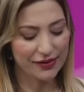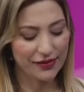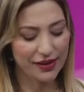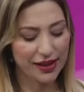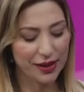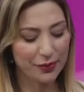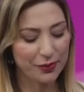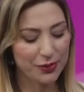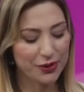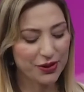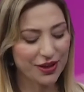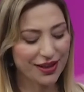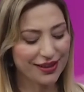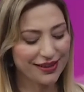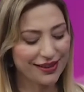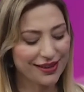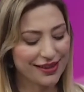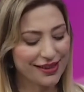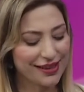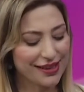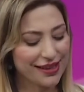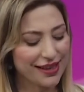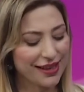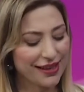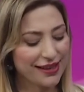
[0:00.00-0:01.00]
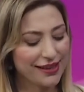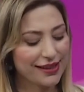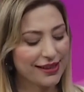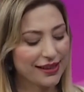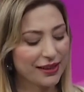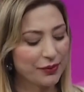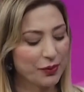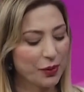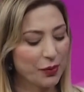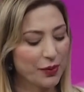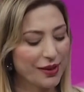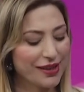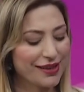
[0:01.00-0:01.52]
ve yapacaklarınızı
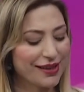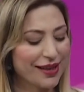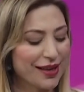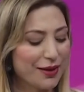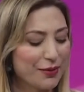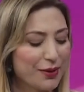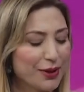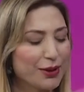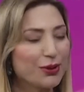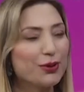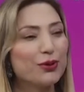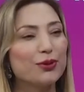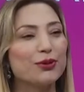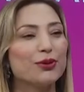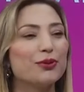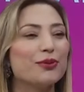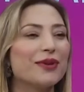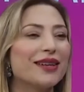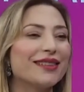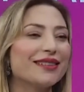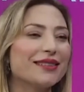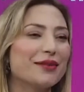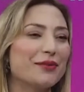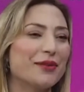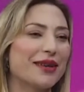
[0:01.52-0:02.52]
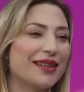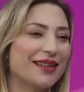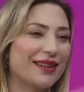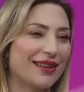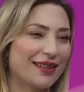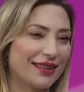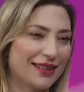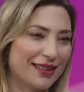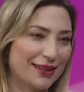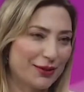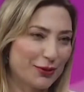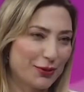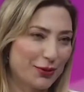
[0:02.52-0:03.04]
yansıtalım ama Saman Köyü'nü ben de
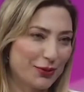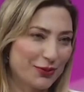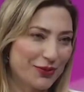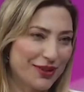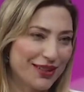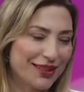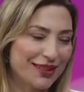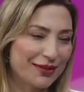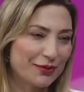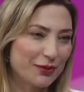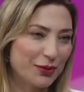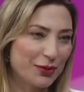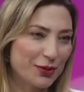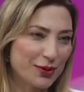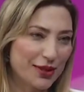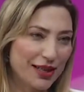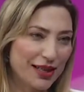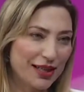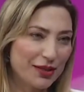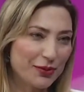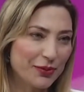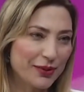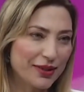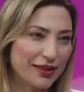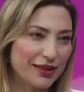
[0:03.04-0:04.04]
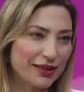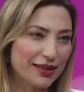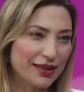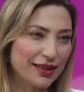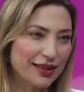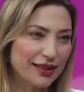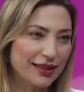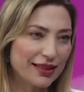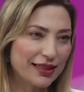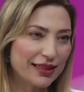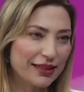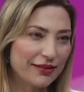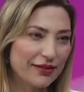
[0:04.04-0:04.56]
merak ediyorum. Kadim güzel bir
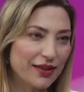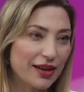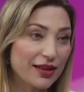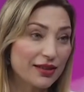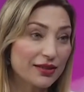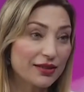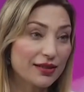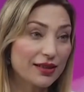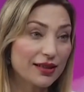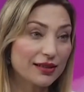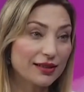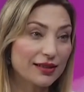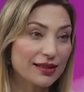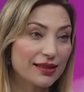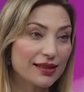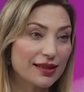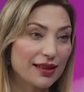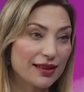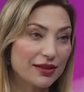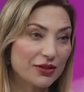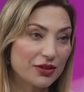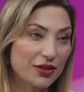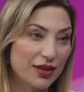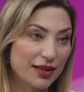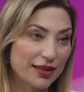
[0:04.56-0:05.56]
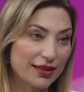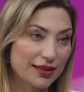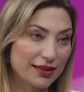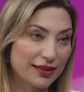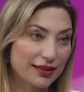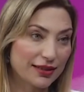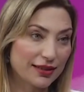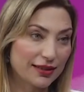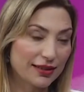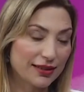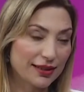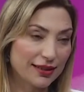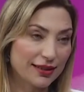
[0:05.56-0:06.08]
tarihi var. Hatta sancak
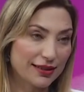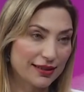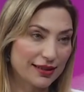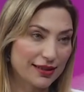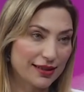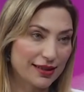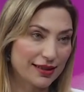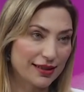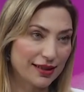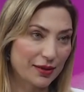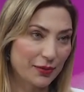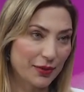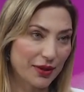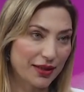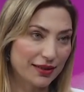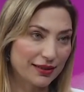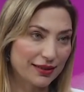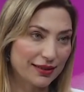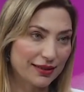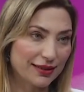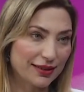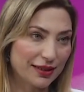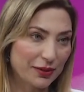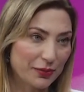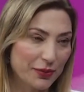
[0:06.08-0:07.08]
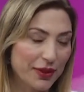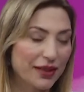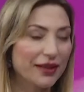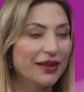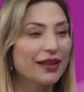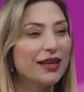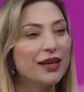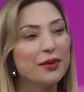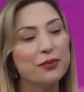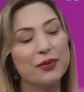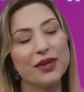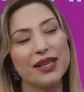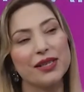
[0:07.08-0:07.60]
dediniz zamanında evet. değil mi?
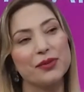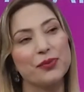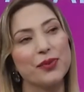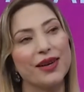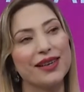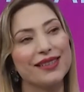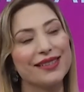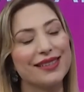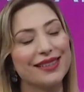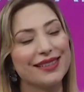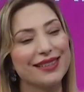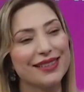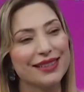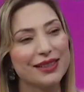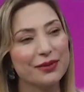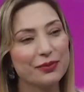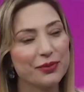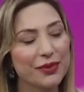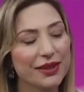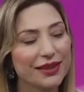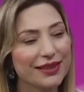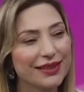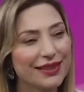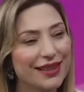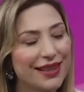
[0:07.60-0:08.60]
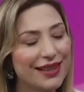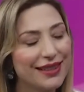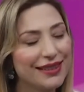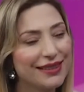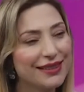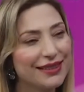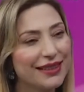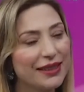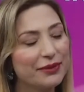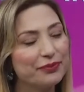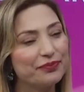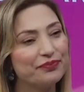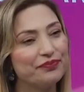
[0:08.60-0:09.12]
Biraz bahsedelim mi tarihinden?
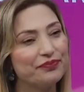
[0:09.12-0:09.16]
Efendim